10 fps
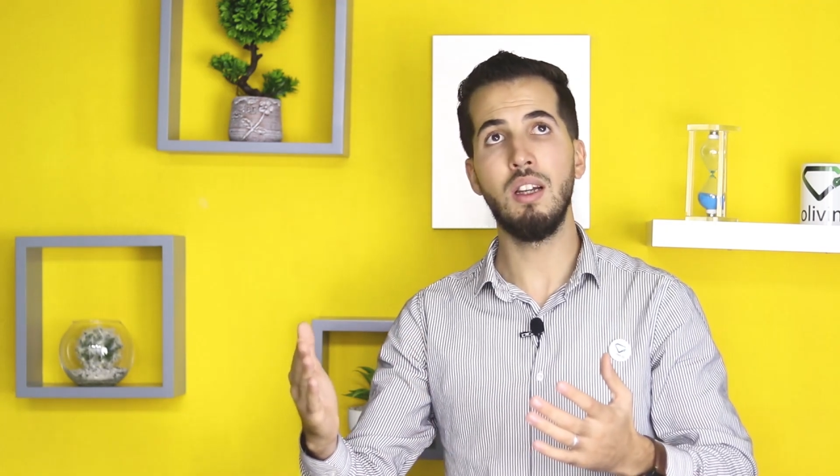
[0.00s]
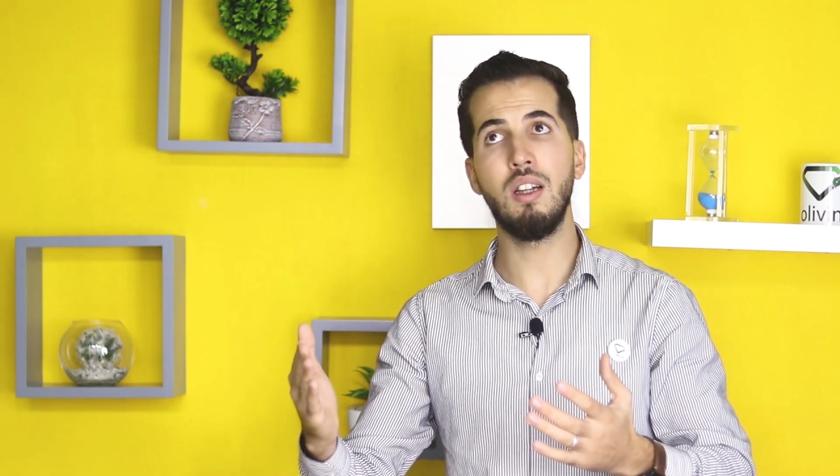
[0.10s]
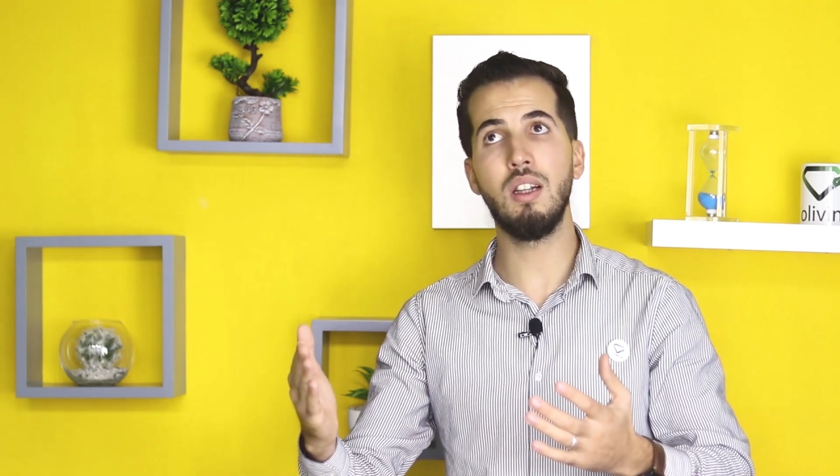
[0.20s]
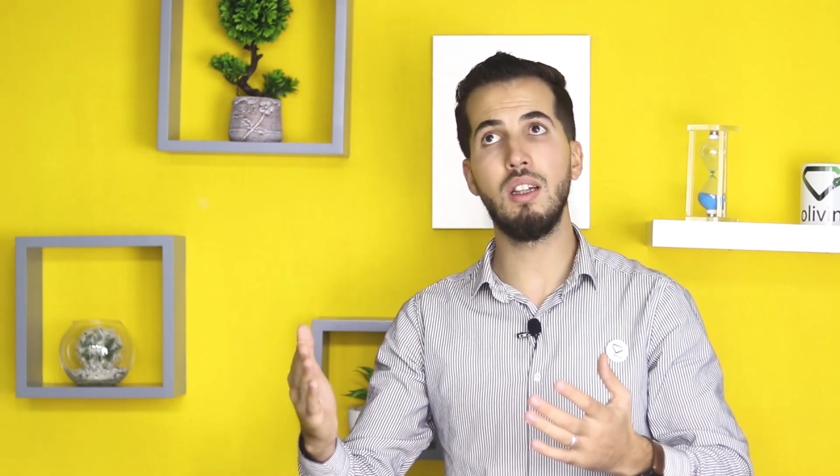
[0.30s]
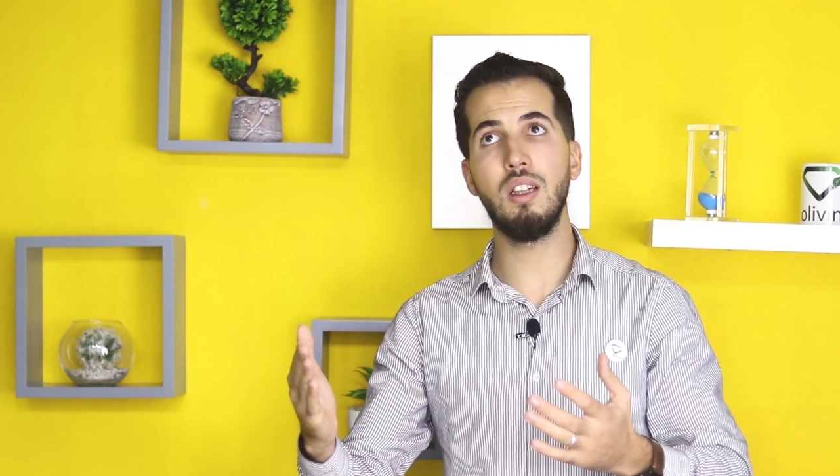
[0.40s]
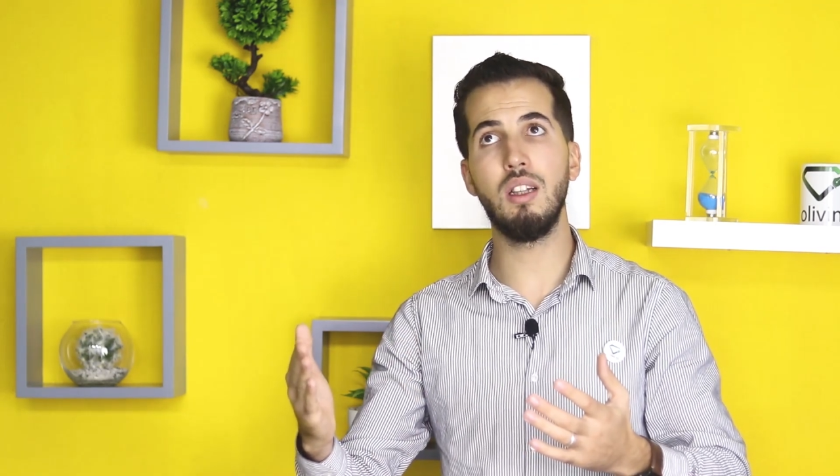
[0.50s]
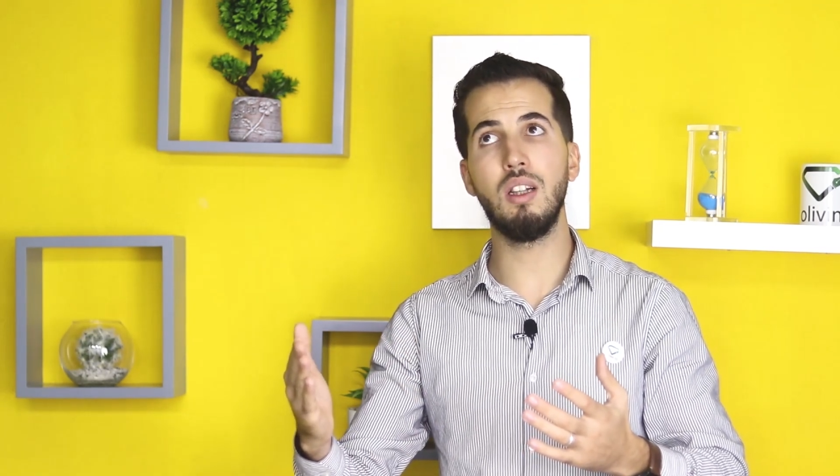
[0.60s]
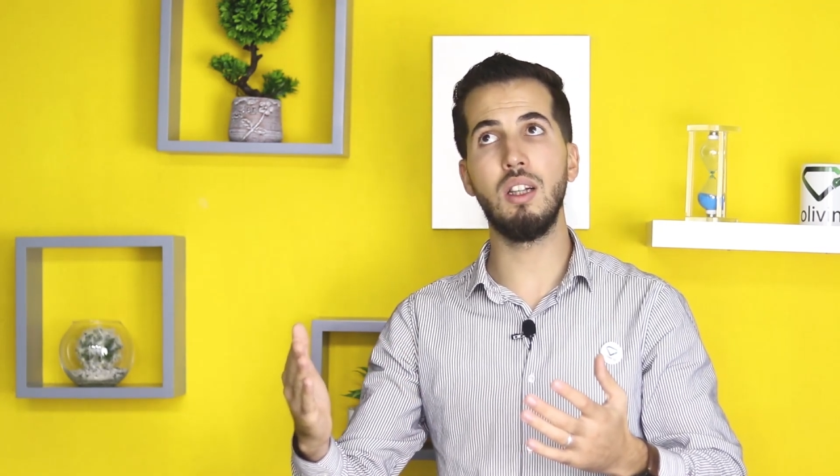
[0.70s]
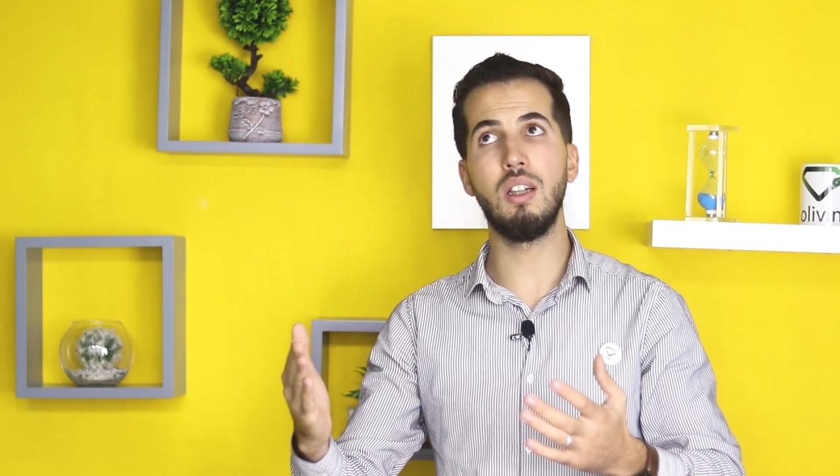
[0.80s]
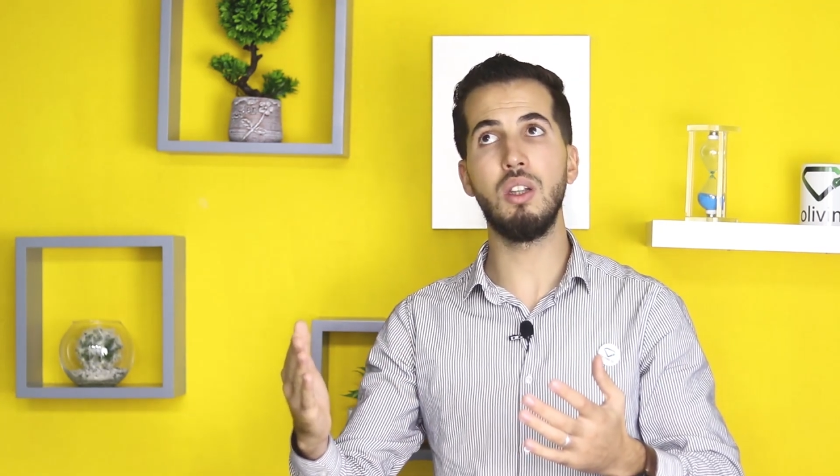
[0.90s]

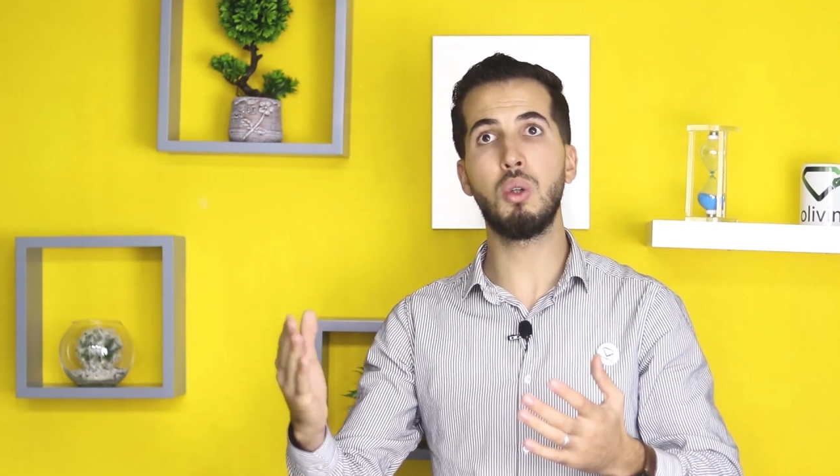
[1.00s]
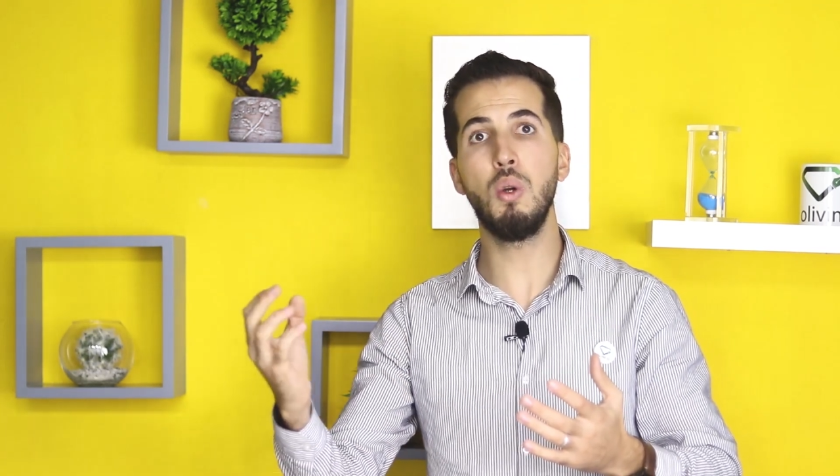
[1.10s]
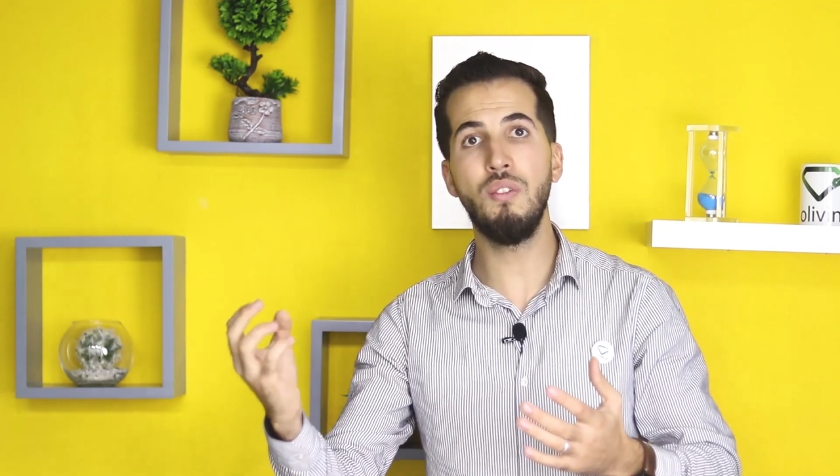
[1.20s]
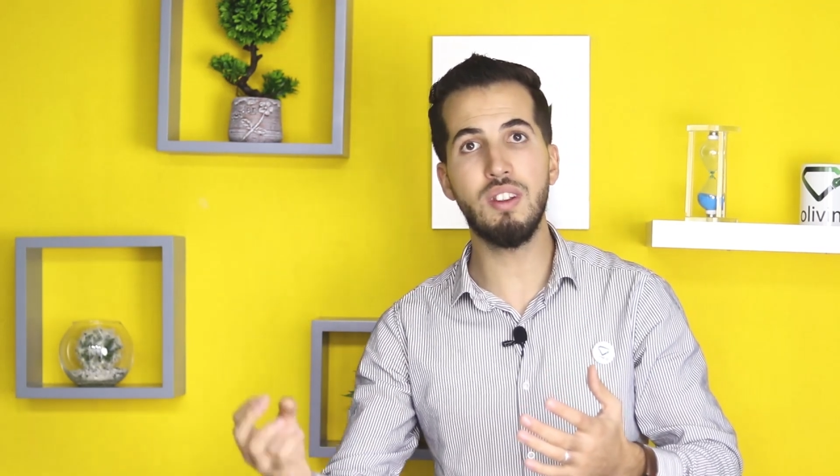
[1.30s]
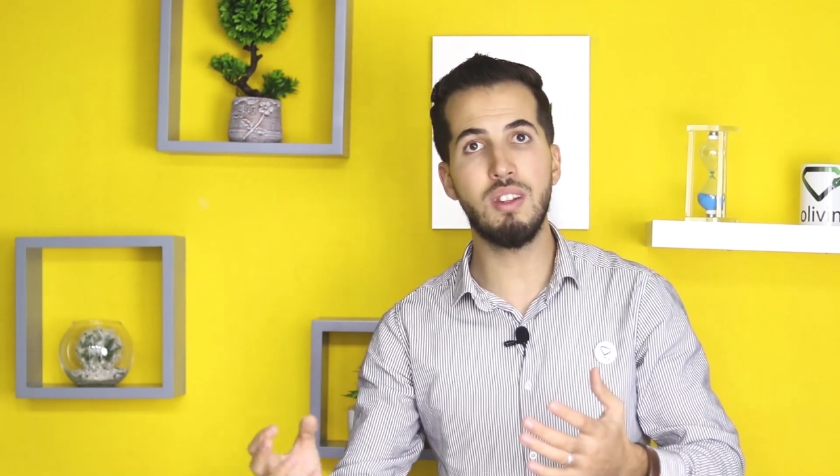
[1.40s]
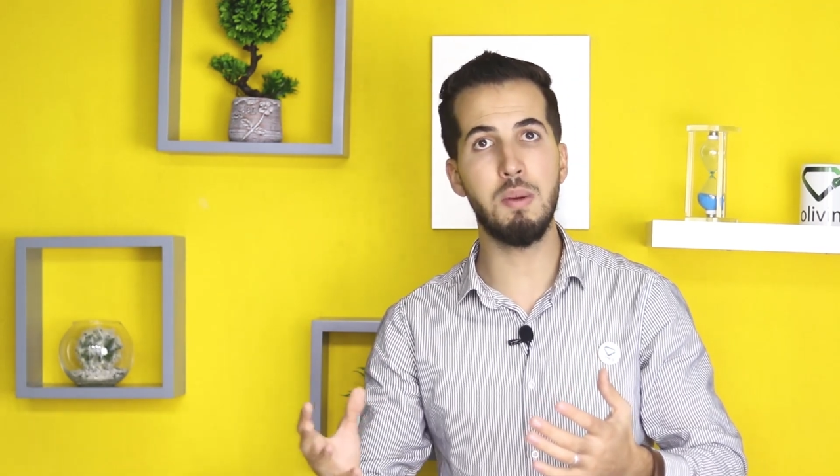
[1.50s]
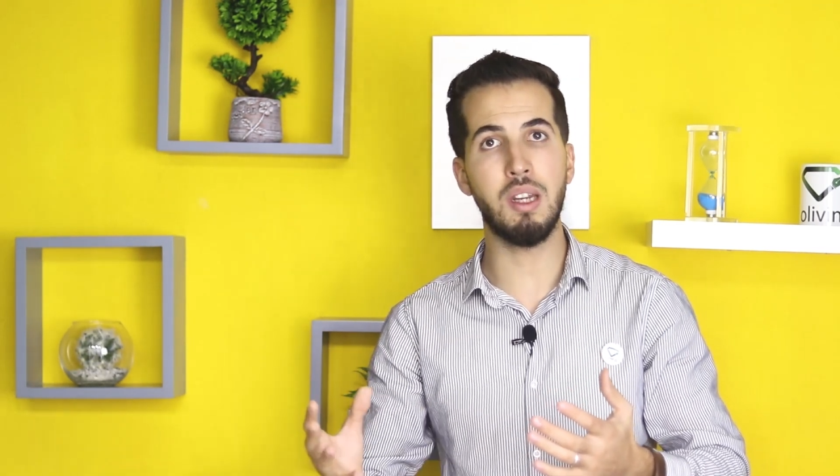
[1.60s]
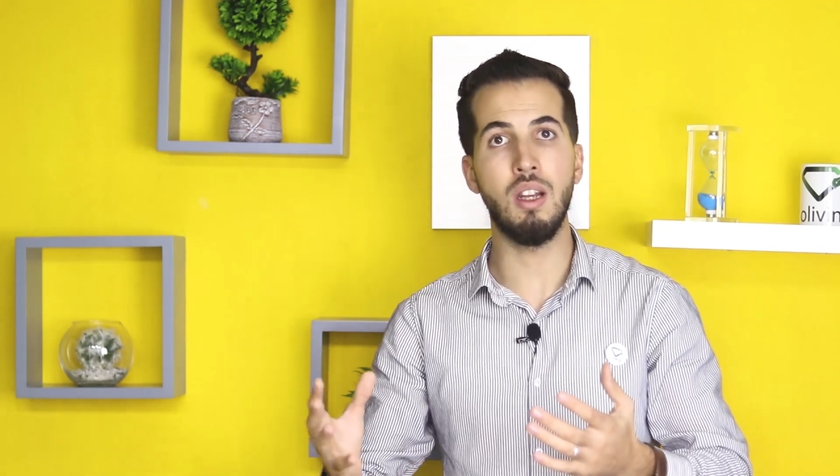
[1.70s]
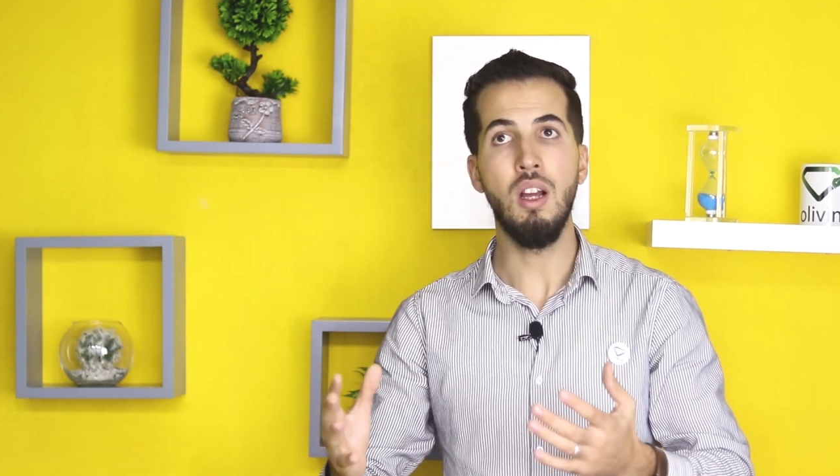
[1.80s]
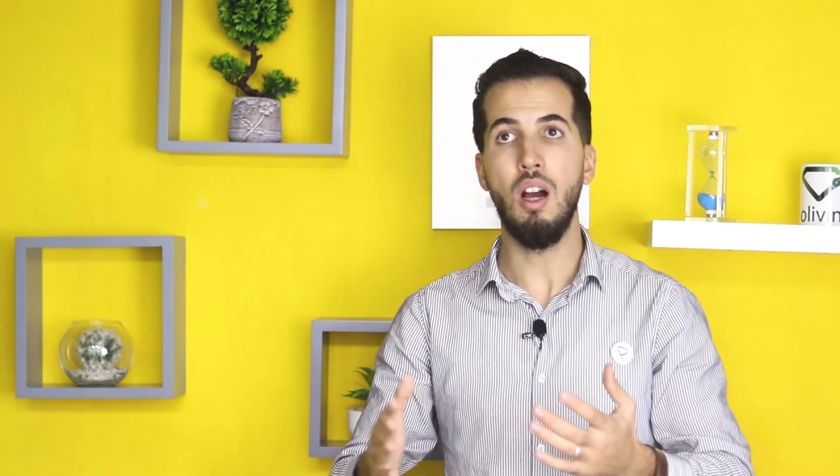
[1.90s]
آه يكون في
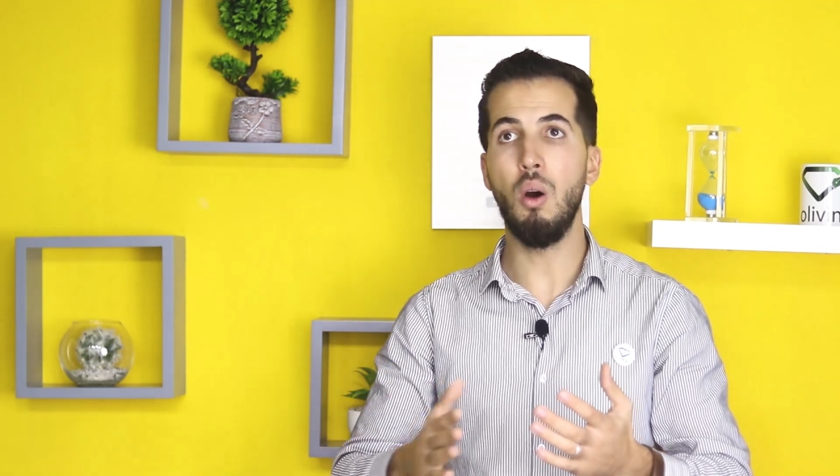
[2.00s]
التمرين